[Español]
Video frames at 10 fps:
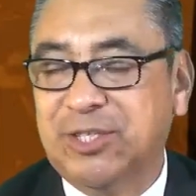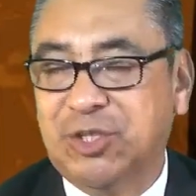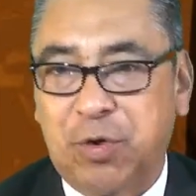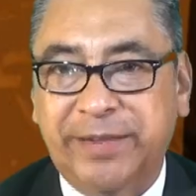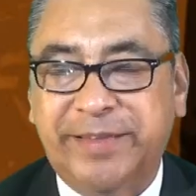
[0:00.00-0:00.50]
y
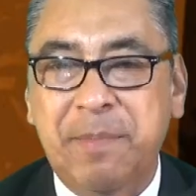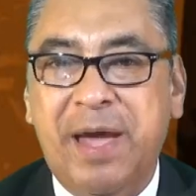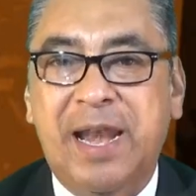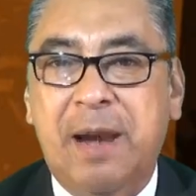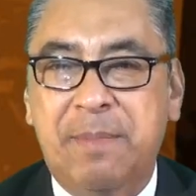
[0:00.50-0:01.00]
sobre el tema
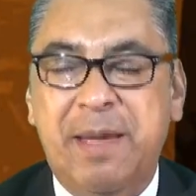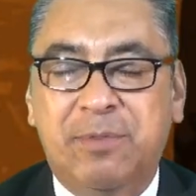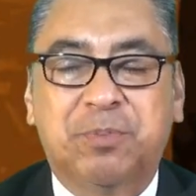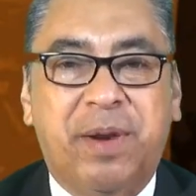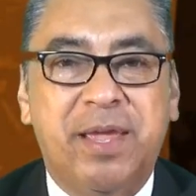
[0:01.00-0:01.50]
del alma
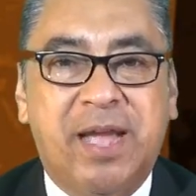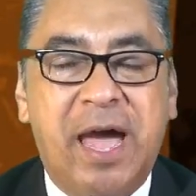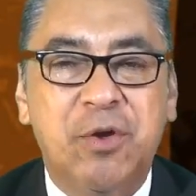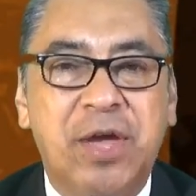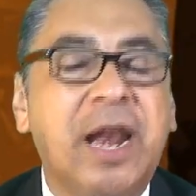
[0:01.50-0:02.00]
hemos
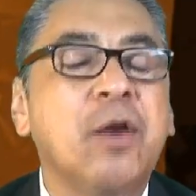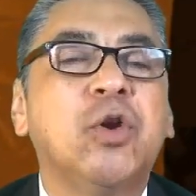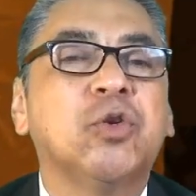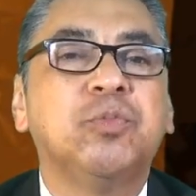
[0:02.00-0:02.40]
predicado ya en algunos